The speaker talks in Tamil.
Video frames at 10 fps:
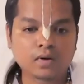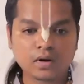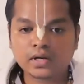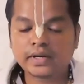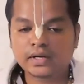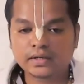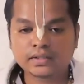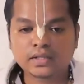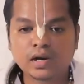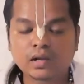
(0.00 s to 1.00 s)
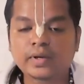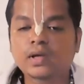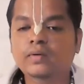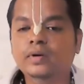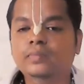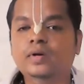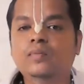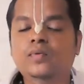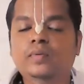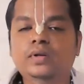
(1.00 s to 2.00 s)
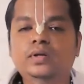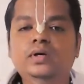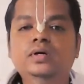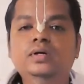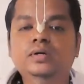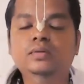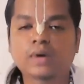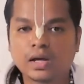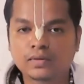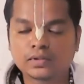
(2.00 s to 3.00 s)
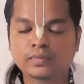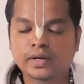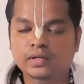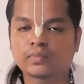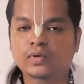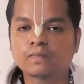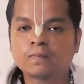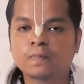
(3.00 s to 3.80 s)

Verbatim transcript: ஆன்லைன்ல இருந்தாலும் நம்ம எல்லாரும் என்ன பண்ண போறோம் அப்படின்னா பாகவதம் கேட்க போறோம்